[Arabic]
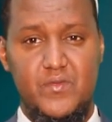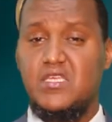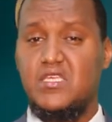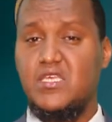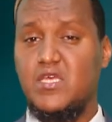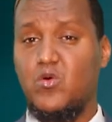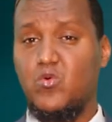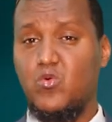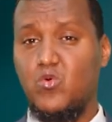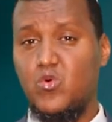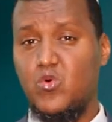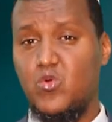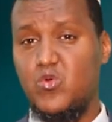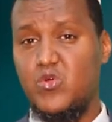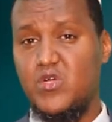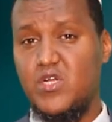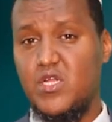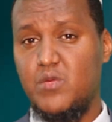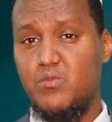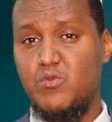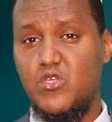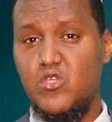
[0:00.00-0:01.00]
يقول
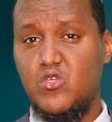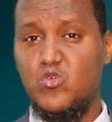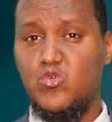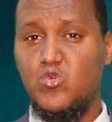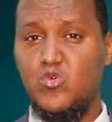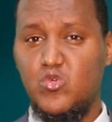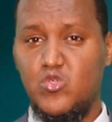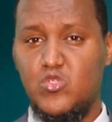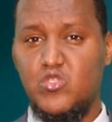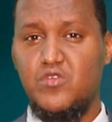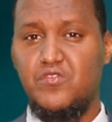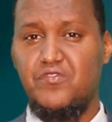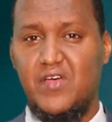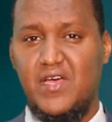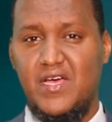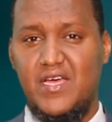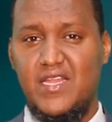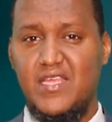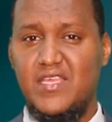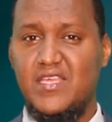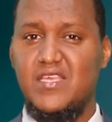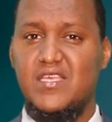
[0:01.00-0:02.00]
النبي يوسف
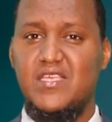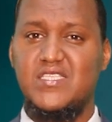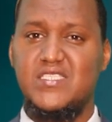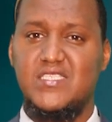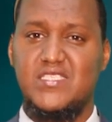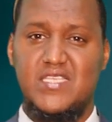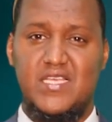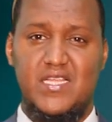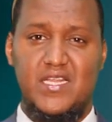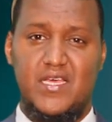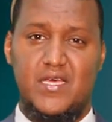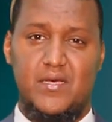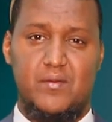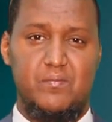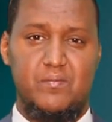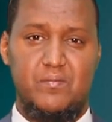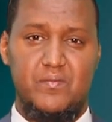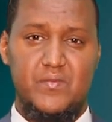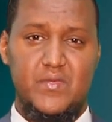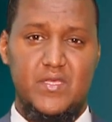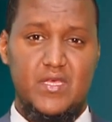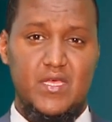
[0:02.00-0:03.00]
عليه السلام